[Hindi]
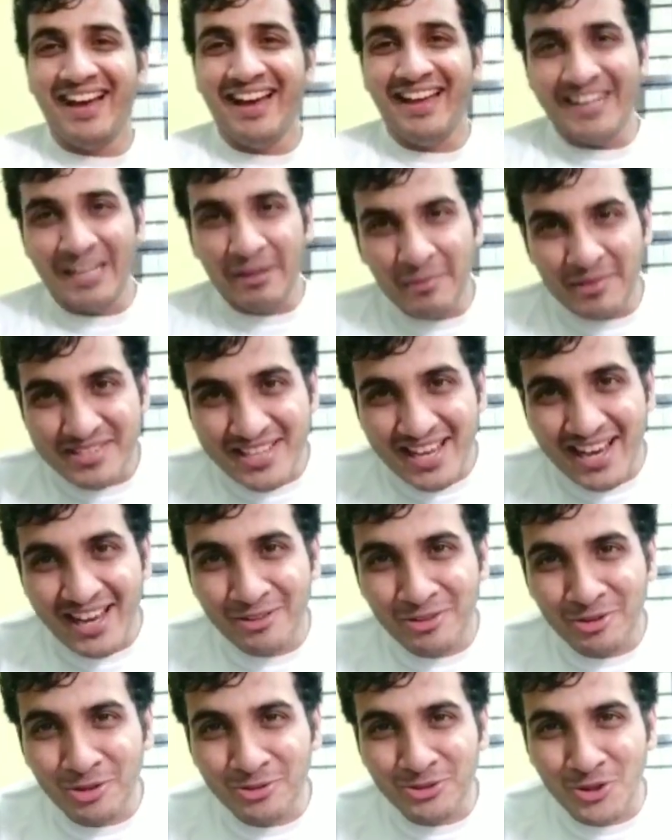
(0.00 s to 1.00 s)

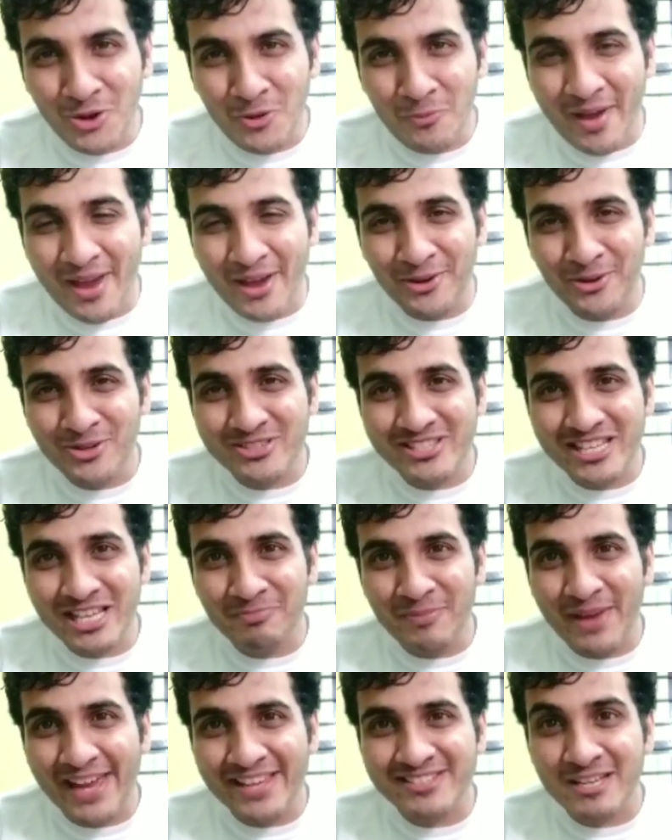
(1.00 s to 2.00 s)
नमस्कार दोस्तों मैं हूं
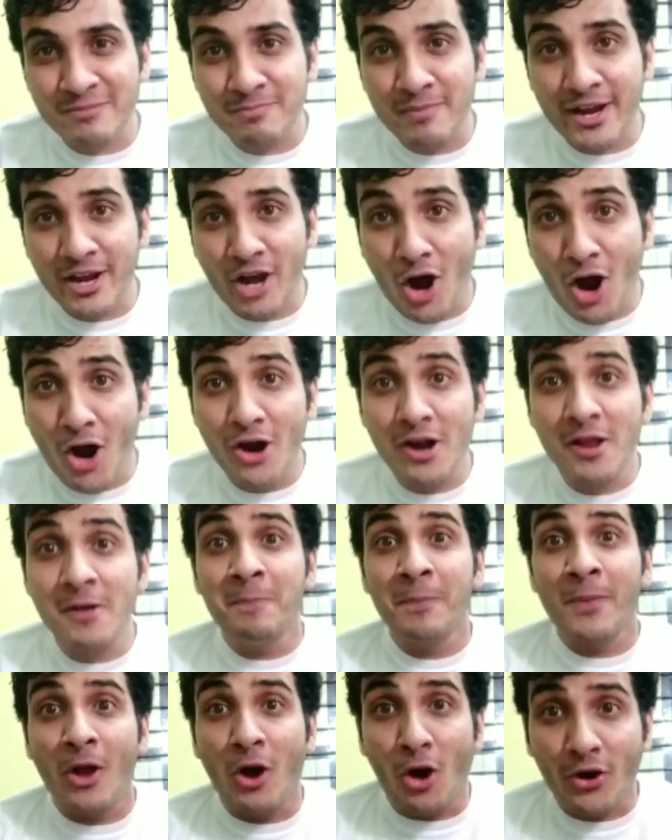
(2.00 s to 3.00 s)
चिन्मय चिन्मय गौड़
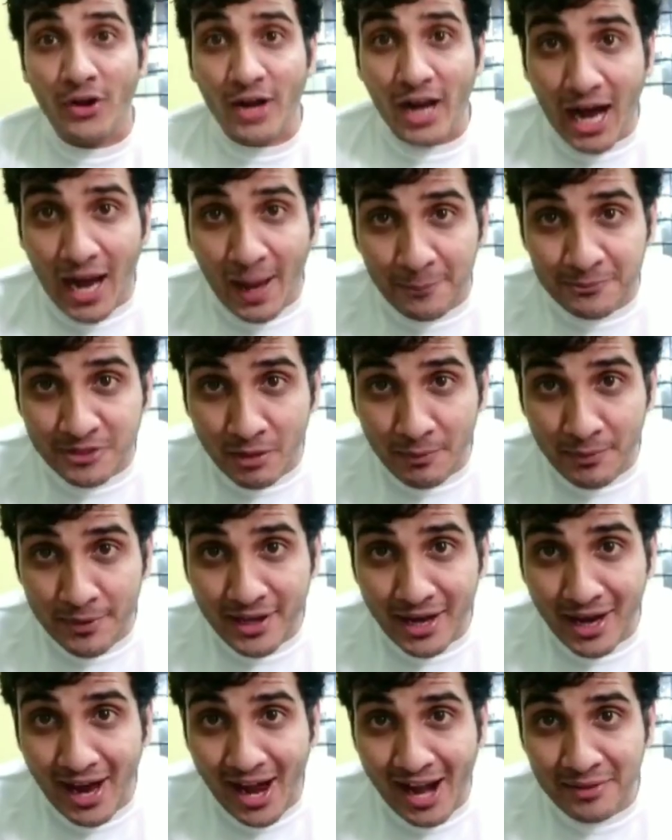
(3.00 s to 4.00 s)
और आप सभी
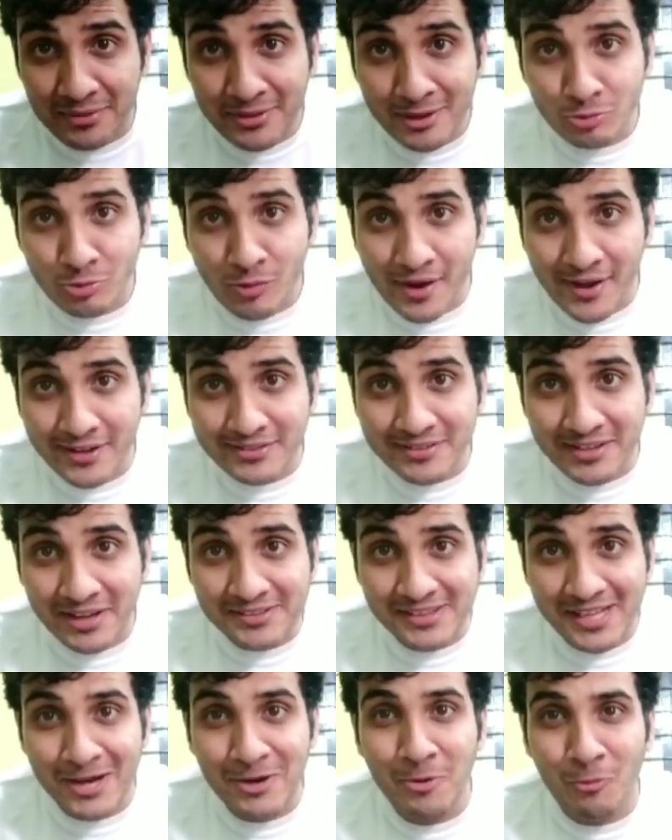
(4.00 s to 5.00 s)
का हार्दिक स्वागत
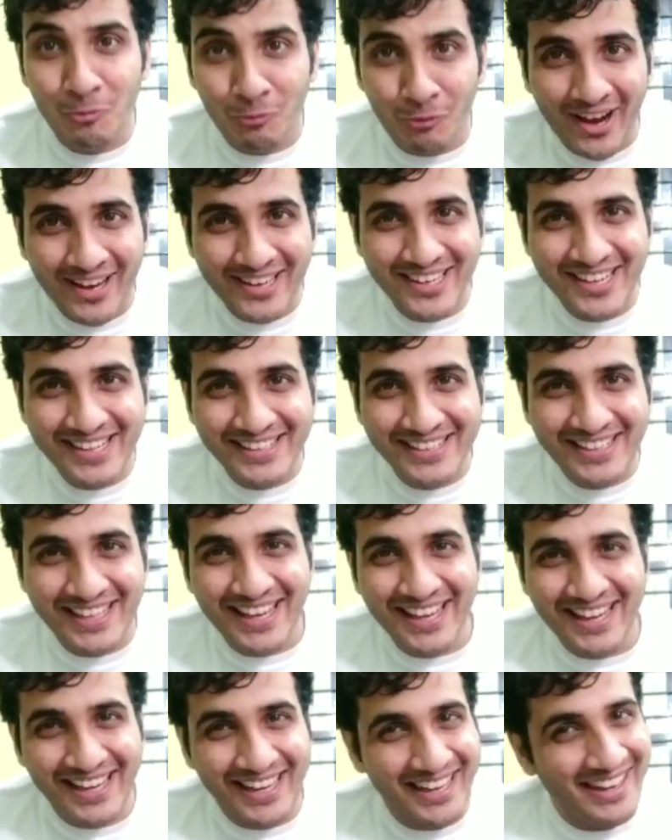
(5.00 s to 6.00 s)
करता हूं वायलिन के
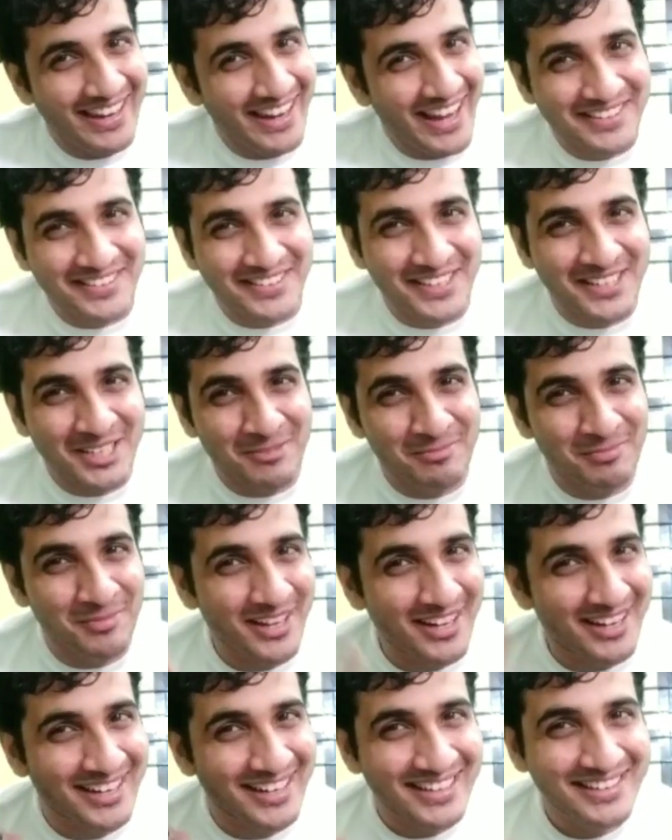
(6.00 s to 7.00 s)
लेसन
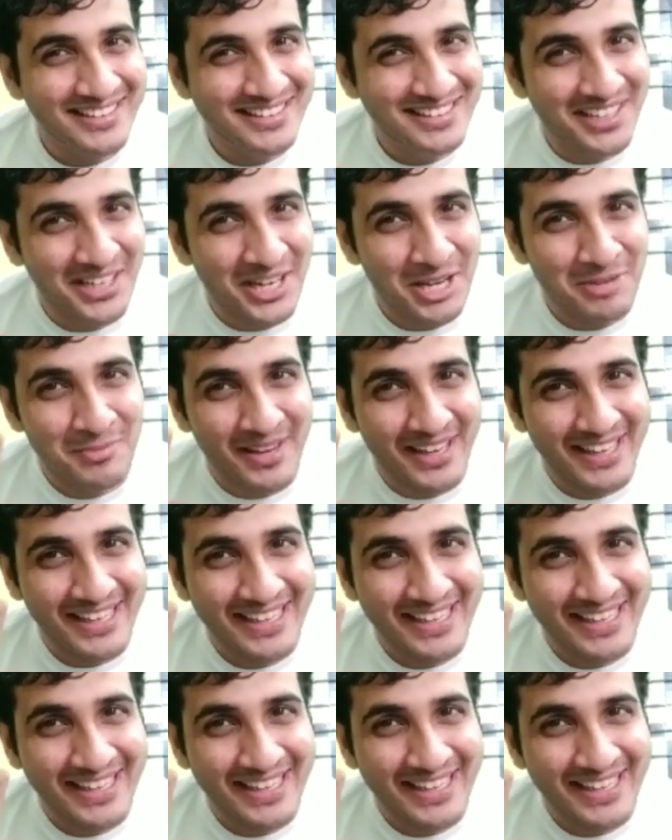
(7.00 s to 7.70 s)
नंबर थ्री में